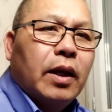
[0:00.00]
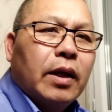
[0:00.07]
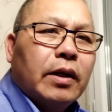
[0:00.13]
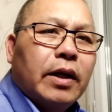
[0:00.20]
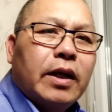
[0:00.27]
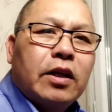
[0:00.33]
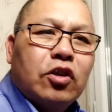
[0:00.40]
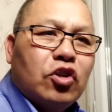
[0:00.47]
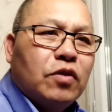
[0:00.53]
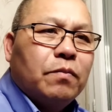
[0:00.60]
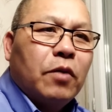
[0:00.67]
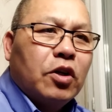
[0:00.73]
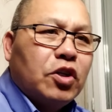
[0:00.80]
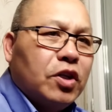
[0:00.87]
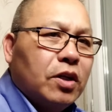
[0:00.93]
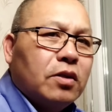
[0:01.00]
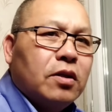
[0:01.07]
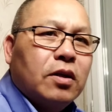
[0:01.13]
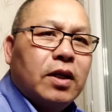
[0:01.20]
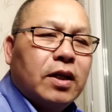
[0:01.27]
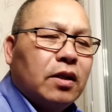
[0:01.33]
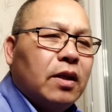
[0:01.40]
ê nè yêu mò xế
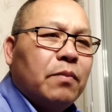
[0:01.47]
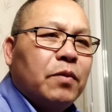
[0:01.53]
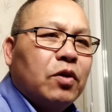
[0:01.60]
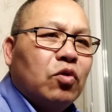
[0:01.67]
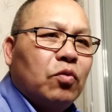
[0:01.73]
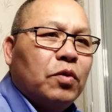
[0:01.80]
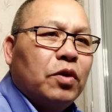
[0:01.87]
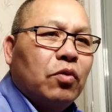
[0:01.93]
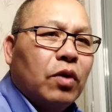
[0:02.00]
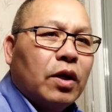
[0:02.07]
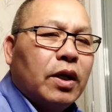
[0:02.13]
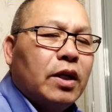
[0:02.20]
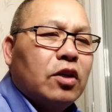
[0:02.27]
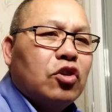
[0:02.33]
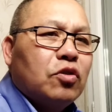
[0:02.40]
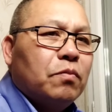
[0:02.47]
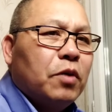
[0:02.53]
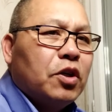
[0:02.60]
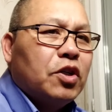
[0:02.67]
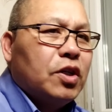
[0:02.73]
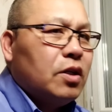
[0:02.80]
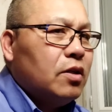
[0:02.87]
cha nè tê mi tu mi nhua nè yêu
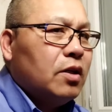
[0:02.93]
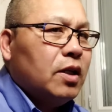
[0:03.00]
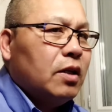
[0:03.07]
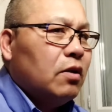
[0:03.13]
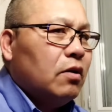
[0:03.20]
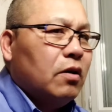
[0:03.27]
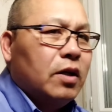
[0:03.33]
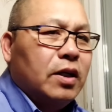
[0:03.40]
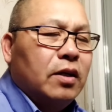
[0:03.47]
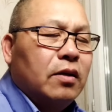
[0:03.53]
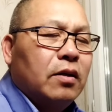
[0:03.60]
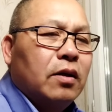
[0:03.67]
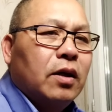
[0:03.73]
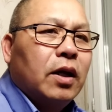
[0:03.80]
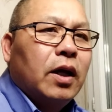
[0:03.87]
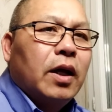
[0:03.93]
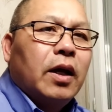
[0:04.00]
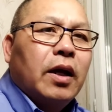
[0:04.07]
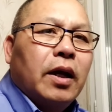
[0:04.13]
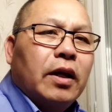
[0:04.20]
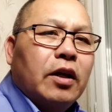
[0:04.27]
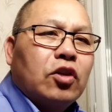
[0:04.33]
mò xế cha tê nọ đi
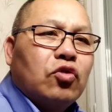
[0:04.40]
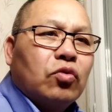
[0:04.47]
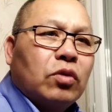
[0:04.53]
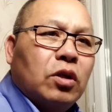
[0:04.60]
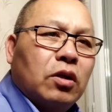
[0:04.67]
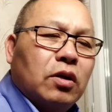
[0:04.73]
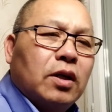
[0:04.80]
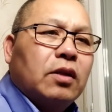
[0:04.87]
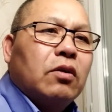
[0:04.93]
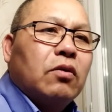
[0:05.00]
ê e chú thư nè